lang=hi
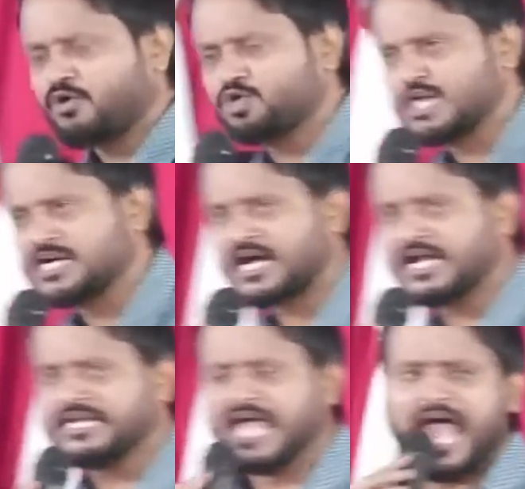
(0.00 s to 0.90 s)
को चंगा
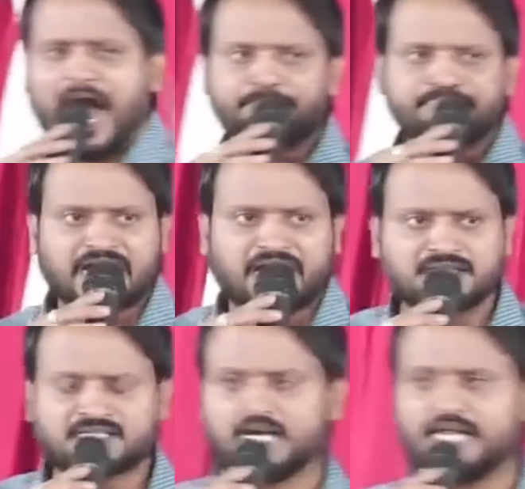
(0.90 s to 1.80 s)
करेंगे आप
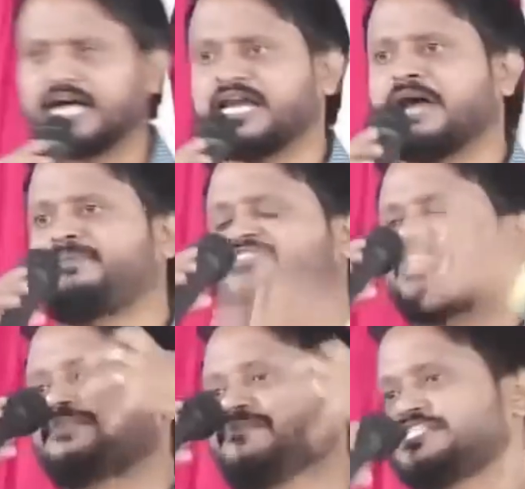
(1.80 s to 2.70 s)
मिरेकल्स करेंगे अगर आप पवित्र
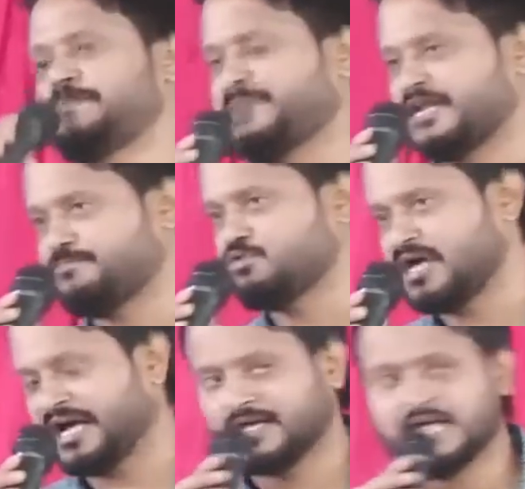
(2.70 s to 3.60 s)
आत्मा से परिपूर्ण
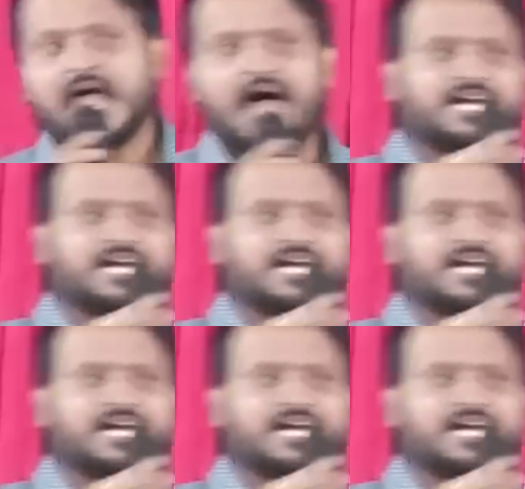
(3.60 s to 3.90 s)
हैं अगर